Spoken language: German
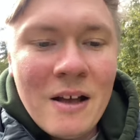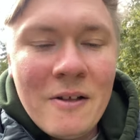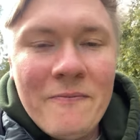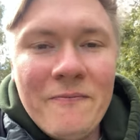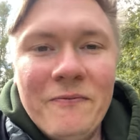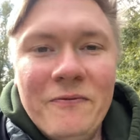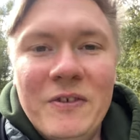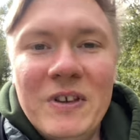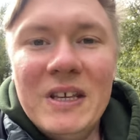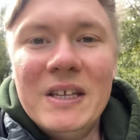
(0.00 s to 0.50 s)

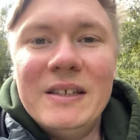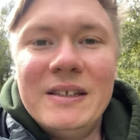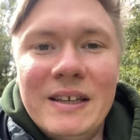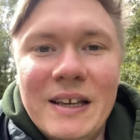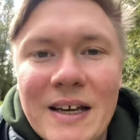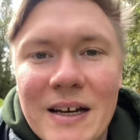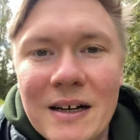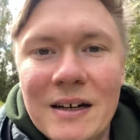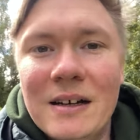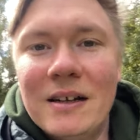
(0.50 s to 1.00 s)
wie
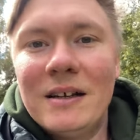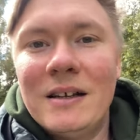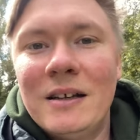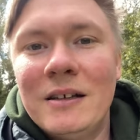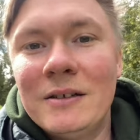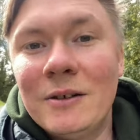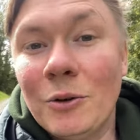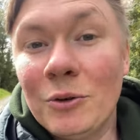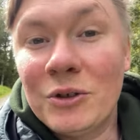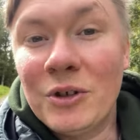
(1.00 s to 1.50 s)
sehr
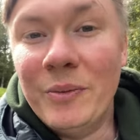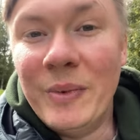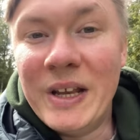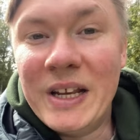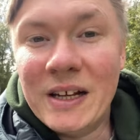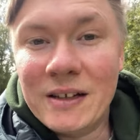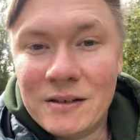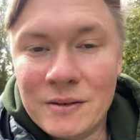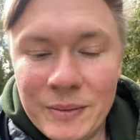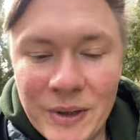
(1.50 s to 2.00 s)
Social
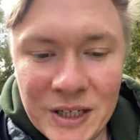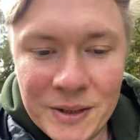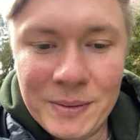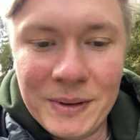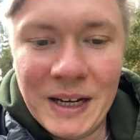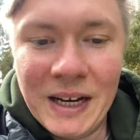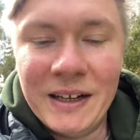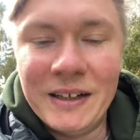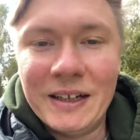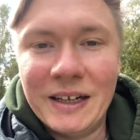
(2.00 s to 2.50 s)
Media zum Beispiel
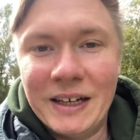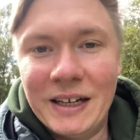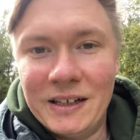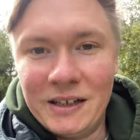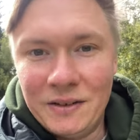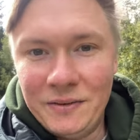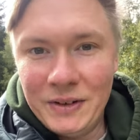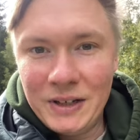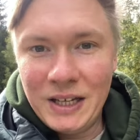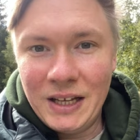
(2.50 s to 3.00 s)
deine
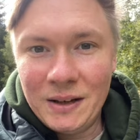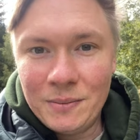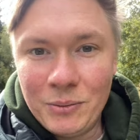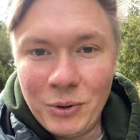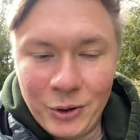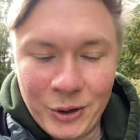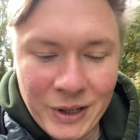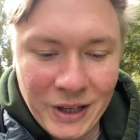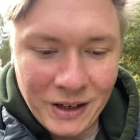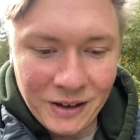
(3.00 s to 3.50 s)
Kreativität
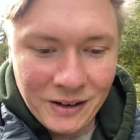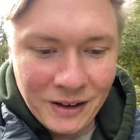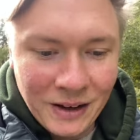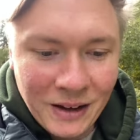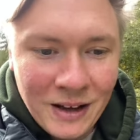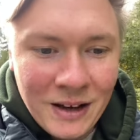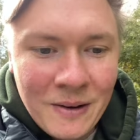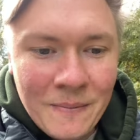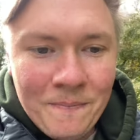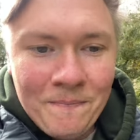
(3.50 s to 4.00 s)
blockiert
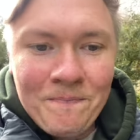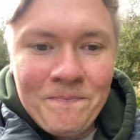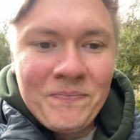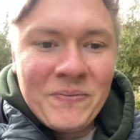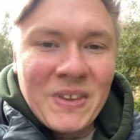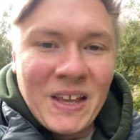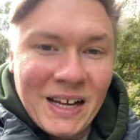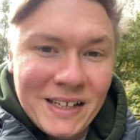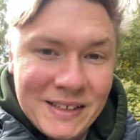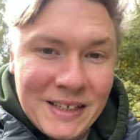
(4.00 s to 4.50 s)

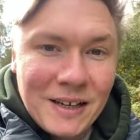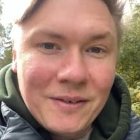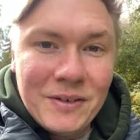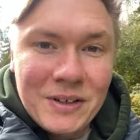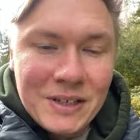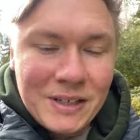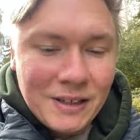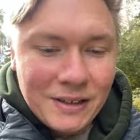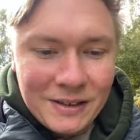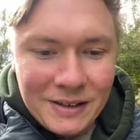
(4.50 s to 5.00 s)
ein sehr
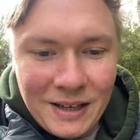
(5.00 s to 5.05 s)
wichtiges